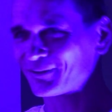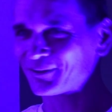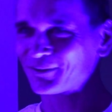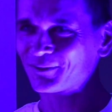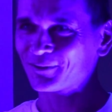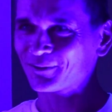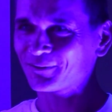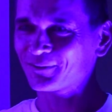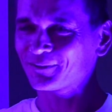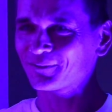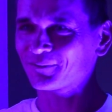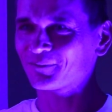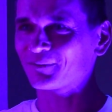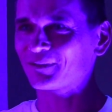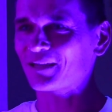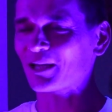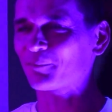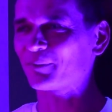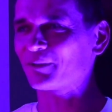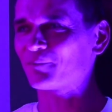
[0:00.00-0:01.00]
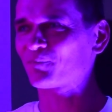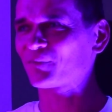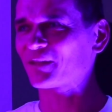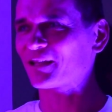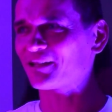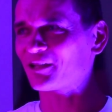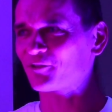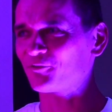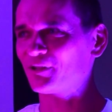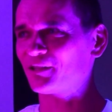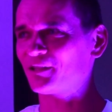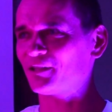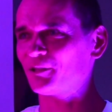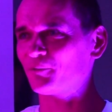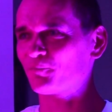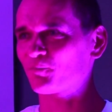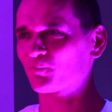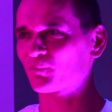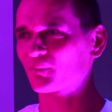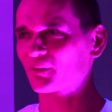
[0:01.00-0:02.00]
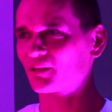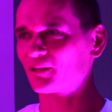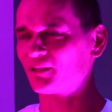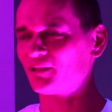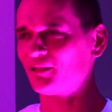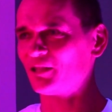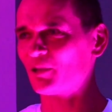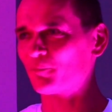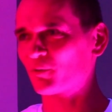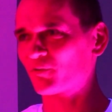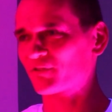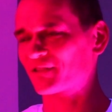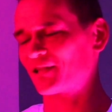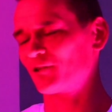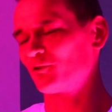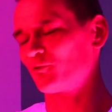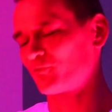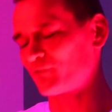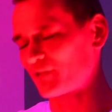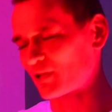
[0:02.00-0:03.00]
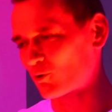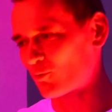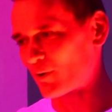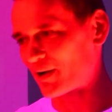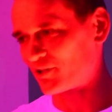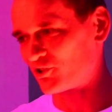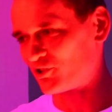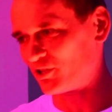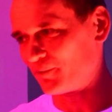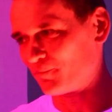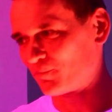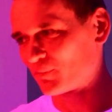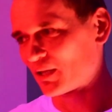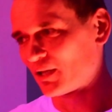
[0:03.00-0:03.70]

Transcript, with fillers: no to jakby te grafiki nie powstają w nakładzie.